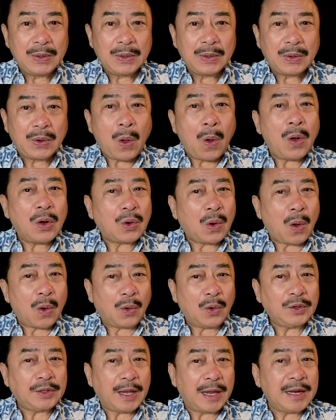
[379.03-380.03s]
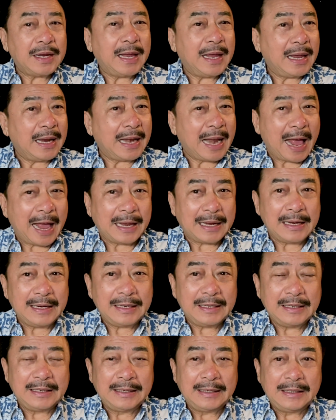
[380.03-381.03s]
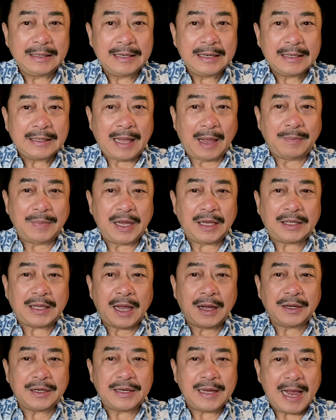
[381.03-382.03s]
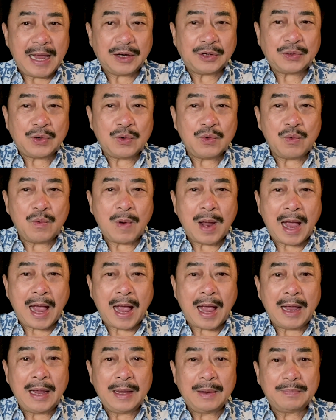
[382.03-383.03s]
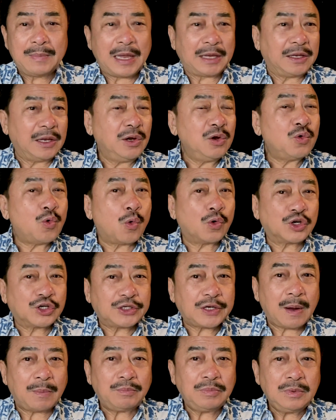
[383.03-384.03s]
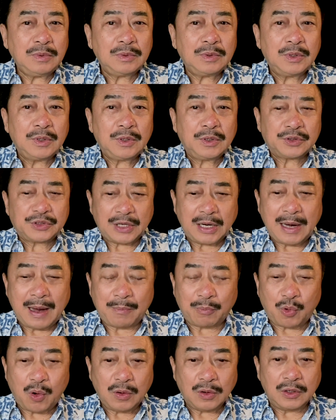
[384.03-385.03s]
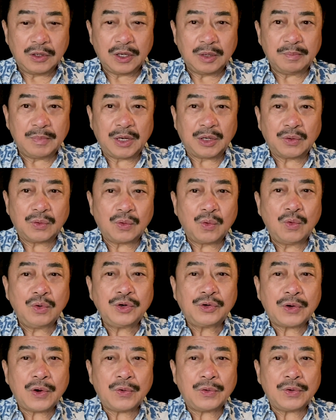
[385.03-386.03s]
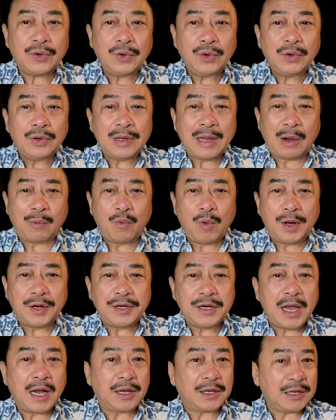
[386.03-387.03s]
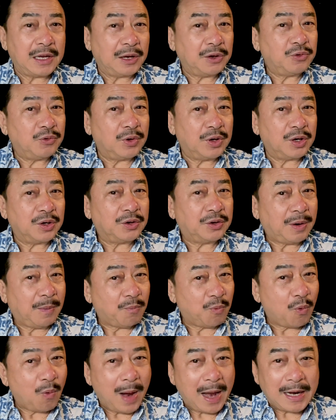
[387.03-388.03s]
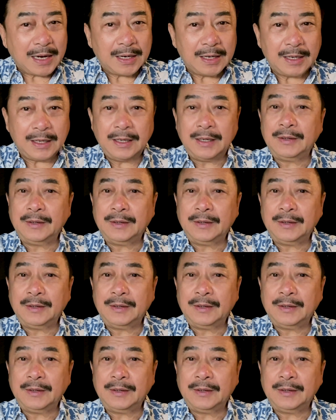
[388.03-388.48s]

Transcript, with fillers: con còn có thể nghe lại. Tại vì thời gian trôi qua và chính cuộc sống sẽ làm con người mình cuốn trôi và quên dần những chuyện trong quá khứ.